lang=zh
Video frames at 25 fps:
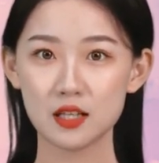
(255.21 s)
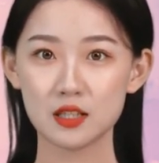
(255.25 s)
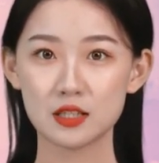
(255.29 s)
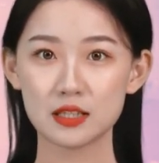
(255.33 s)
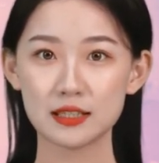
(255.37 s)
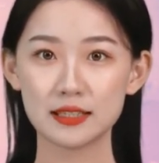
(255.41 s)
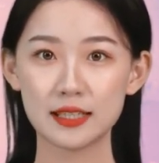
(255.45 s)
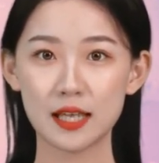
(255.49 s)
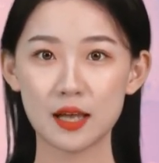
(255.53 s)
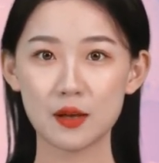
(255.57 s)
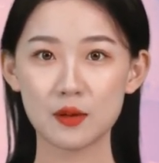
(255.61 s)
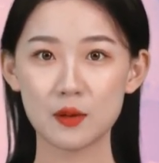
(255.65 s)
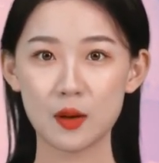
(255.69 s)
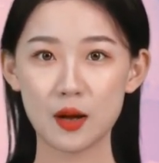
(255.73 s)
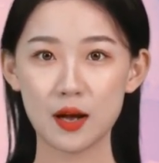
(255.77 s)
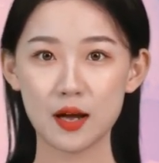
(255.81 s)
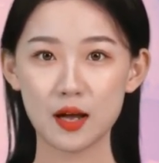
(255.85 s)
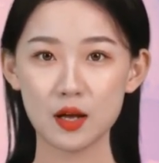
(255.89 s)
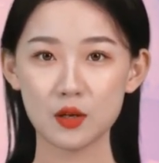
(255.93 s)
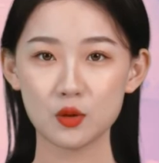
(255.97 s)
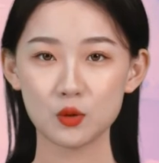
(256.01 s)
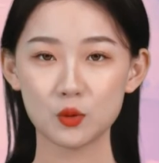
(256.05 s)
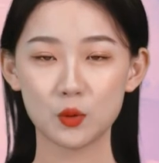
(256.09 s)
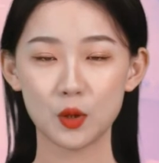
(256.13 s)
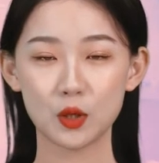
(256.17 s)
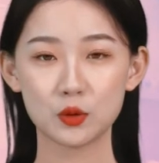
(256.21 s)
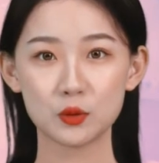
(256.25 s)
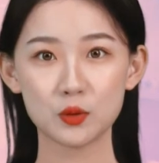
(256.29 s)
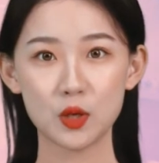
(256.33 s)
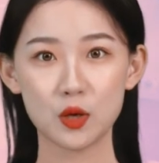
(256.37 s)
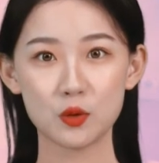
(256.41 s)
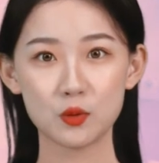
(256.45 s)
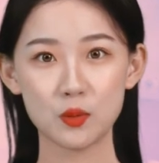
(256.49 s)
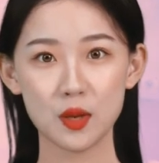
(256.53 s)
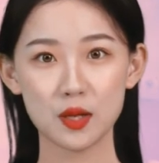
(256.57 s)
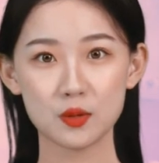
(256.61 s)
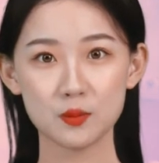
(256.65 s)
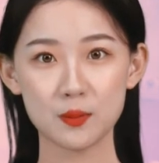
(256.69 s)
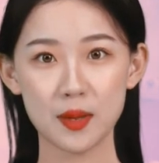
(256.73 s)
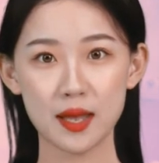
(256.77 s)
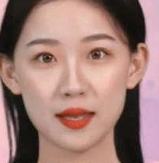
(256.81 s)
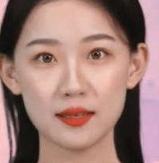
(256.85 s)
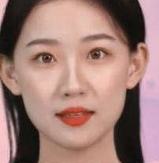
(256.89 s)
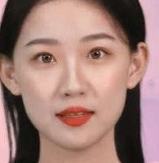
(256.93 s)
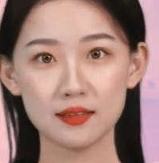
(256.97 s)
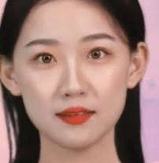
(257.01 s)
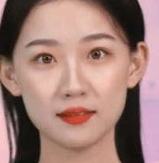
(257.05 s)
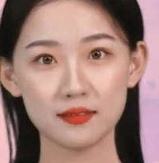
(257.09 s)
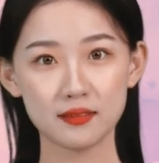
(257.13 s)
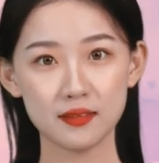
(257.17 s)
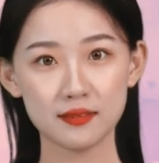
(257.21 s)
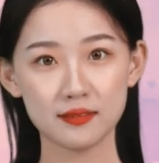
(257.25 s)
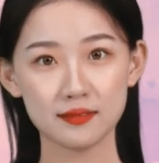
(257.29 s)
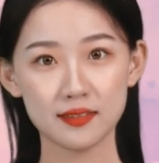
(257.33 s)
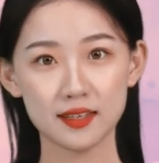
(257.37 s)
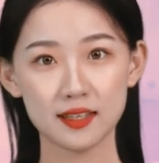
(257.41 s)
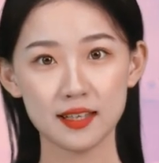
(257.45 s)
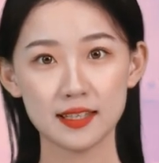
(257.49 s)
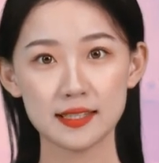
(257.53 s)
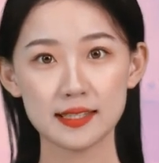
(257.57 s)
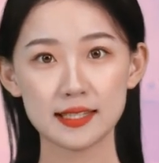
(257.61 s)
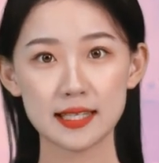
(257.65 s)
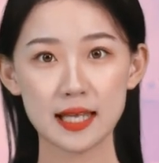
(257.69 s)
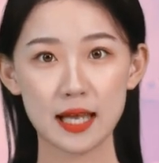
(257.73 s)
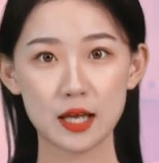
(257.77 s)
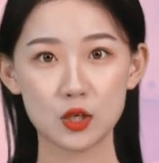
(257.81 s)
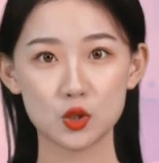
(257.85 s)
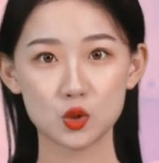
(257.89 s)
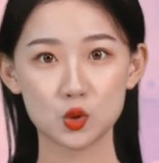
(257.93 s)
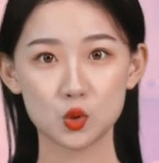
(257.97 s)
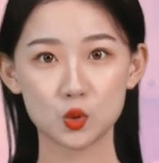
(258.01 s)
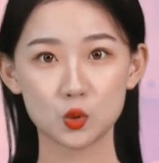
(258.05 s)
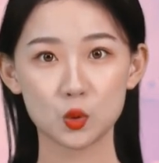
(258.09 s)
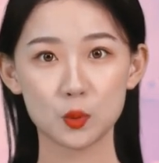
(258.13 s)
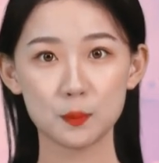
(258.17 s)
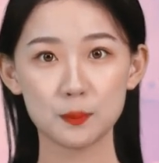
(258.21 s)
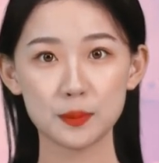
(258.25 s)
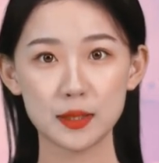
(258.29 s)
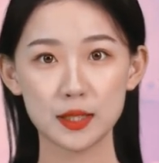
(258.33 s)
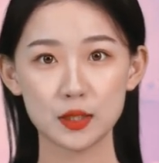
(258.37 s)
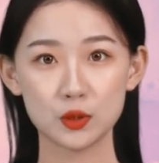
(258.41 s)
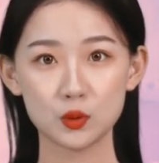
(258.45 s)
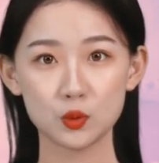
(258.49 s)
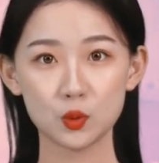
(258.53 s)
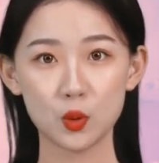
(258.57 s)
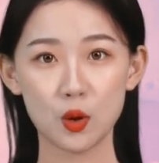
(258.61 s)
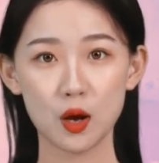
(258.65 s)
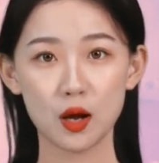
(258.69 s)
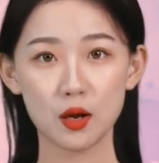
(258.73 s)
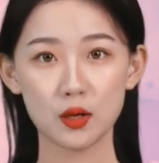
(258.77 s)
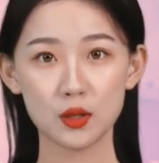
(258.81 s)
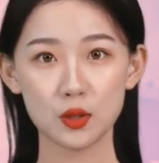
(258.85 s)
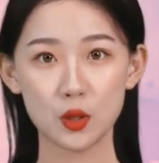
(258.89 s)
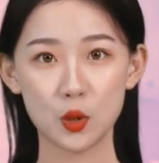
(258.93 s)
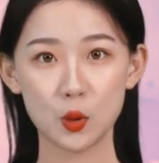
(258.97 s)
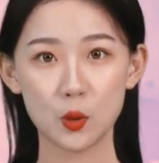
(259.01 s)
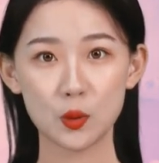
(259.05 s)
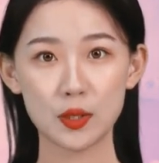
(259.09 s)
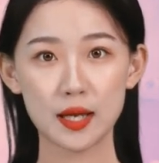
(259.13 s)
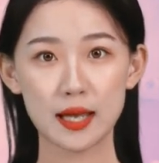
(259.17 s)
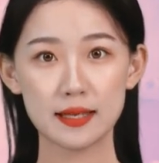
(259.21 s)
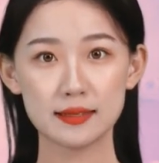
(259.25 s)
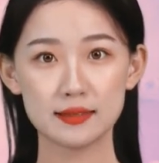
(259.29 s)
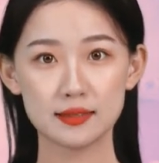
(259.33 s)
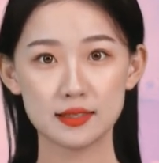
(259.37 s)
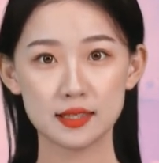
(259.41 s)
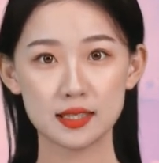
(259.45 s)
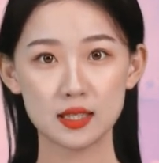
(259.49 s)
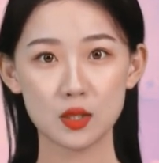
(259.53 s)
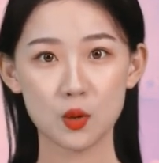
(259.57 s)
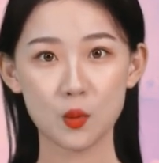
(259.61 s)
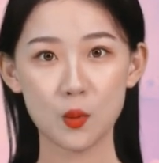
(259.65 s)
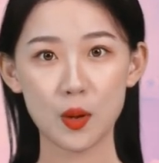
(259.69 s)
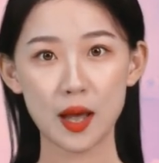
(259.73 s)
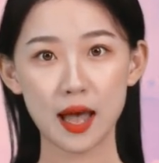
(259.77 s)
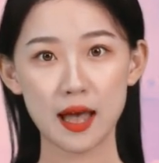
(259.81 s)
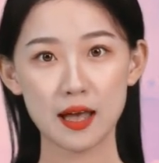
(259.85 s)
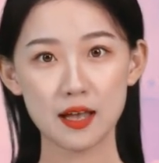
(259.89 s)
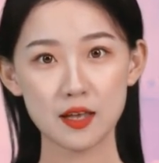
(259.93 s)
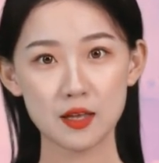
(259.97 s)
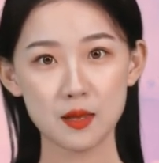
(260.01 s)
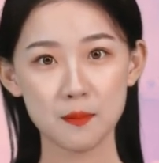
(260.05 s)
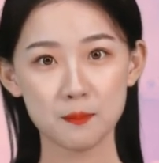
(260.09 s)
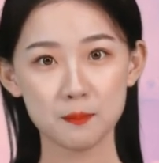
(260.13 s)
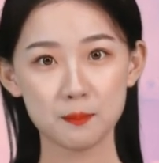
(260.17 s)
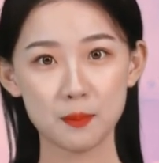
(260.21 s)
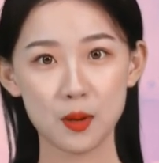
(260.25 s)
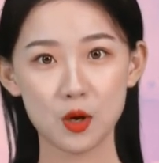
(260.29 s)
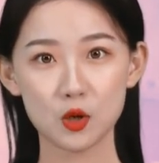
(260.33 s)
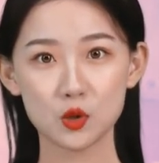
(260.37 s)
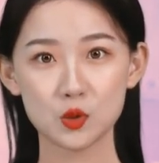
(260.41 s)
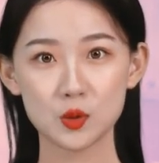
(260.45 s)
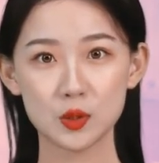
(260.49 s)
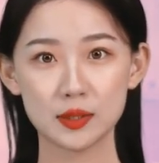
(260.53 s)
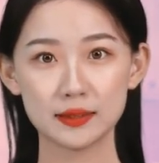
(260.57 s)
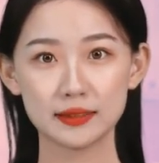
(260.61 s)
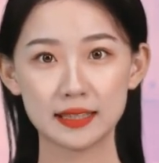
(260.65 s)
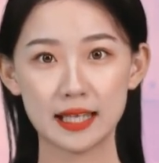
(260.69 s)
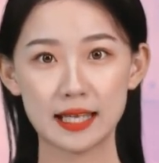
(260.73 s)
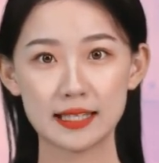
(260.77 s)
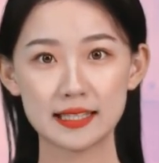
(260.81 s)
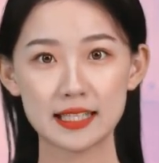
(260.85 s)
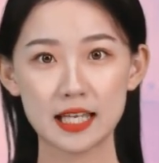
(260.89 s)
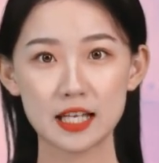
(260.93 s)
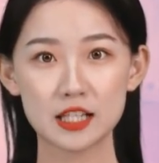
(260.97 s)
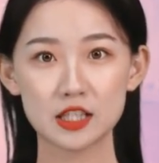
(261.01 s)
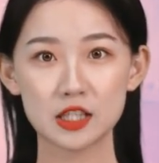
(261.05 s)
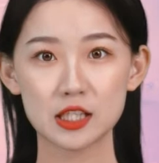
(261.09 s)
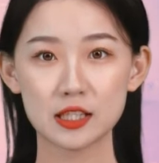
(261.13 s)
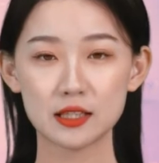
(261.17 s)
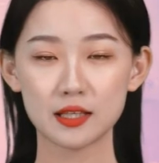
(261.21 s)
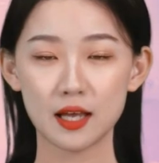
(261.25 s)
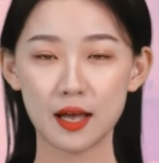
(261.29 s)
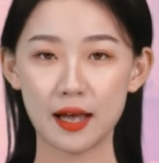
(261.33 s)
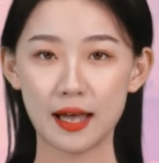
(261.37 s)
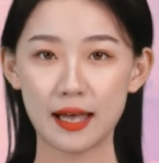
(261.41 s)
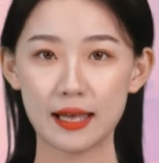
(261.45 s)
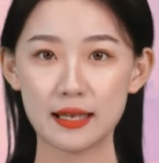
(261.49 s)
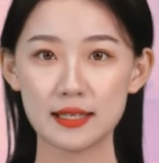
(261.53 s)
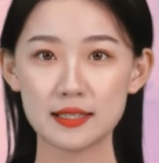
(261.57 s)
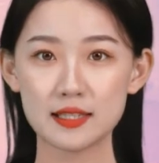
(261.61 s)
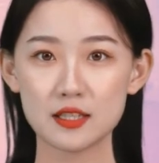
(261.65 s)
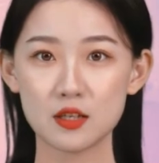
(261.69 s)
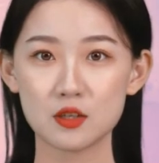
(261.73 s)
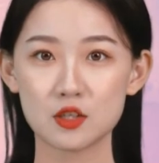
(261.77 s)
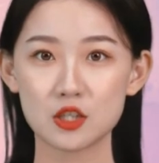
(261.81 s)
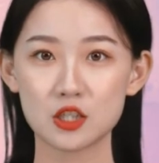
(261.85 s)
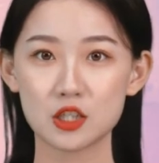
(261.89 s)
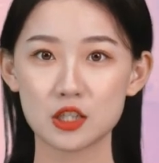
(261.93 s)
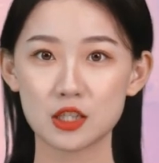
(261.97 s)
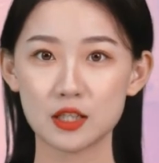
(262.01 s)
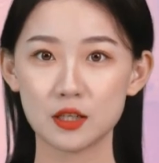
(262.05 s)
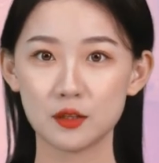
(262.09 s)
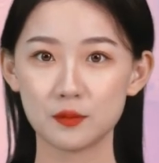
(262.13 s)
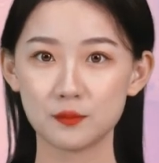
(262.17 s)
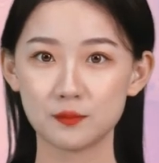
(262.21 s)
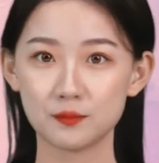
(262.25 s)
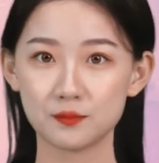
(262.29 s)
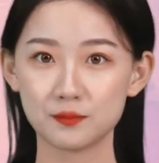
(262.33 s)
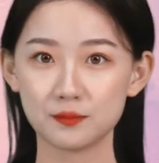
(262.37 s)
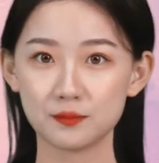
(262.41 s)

吃汤圆儿，团团圆圆。馅儿足皮糯，口感丝滑，保准大家吃了还想吃。